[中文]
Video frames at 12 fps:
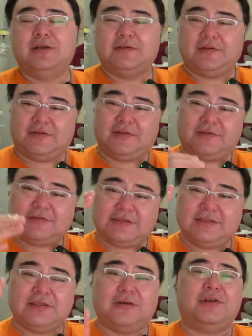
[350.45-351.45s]
这是
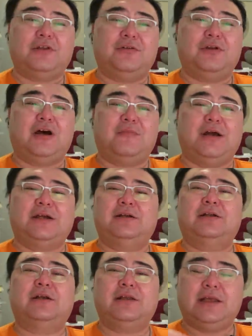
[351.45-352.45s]
既有利于老板
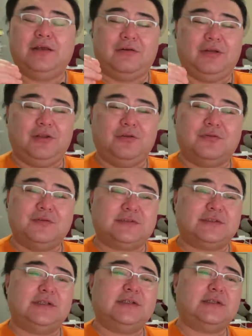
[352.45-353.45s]
个人，也有利于公
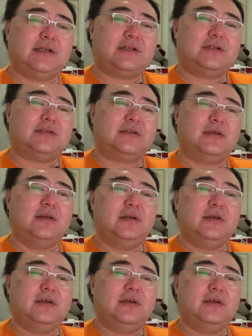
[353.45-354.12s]
司的一件事情。